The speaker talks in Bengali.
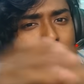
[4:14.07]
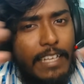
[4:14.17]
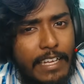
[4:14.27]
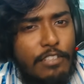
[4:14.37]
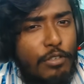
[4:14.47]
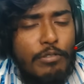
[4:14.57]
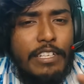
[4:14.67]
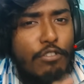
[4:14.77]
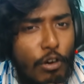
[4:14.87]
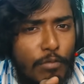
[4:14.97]
এর জন্য কি
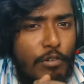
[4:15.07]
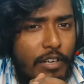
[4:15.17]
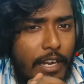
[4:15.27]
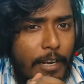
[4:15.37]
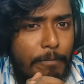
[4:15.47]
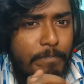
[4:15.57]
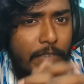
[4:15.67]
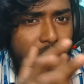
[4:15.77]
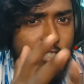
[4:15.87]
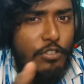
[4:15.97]
ধর্ম খারাপ
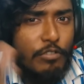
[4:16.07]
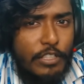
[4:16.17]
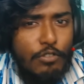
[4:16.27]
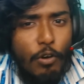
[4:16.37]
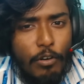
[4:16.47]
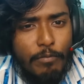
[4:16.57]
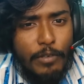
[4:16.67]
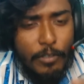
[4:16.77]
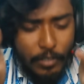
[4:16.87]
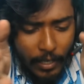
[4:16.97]
এর জন্য কি
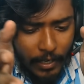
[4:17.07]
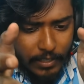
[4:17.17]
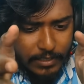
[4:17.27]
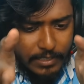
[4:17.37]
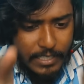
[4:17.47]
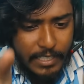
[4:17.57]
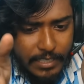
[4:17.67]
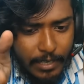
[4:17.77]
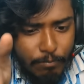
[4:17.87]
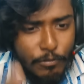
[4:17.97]
ধর্মের
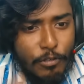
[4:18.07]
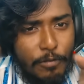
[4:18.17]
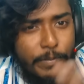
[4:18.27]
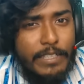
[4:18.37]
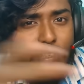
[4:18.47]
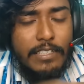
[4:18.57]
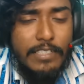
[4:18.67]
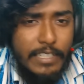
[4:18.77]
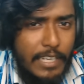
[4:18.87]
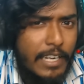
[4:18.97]
যেটা মূল ভিত্তি
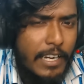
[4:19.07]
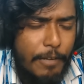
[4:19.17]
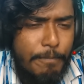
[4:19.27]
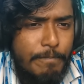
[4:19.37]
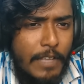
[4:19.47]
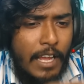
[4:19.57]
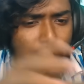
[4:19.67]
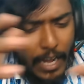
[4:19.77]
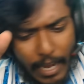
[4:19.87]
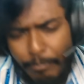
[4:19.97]
সেটা খারাপ
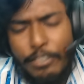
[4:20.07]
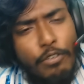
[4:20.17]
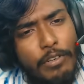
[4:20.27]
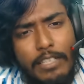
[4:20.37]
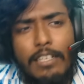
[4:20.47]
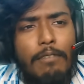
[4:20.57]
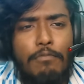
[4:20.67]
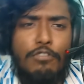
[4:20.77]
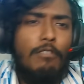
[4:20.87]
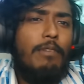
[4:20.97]
আমি ধরে নিলাম
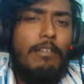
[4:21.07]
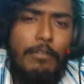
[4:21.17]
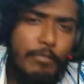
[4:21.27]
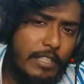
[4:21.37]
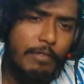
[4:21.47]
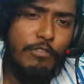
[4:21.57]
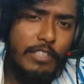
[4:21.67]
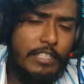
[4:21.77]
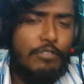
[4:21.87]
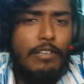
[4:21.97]
মুসলমানদের
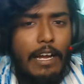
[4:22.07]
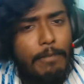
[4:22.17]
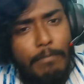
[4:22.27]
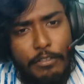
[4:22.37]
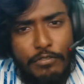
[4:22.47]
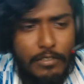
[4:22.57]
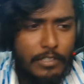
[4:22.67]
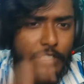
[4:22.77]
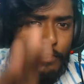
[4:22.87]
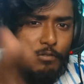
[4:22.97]
মধ্যে কিছু খারাপ মানুষ আছে
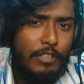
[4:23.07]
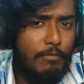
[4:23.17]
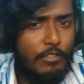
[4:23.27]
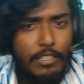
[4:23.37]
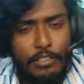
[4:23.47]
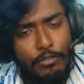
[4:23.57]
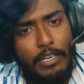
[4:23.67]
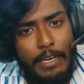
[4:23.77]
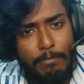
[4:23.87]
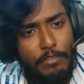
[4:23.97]
হিন্দুদের মধ্যে কিছু
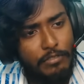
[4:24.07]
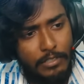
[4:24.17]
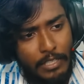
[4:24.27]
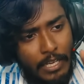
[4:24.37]
খারাপ মানুষ আছে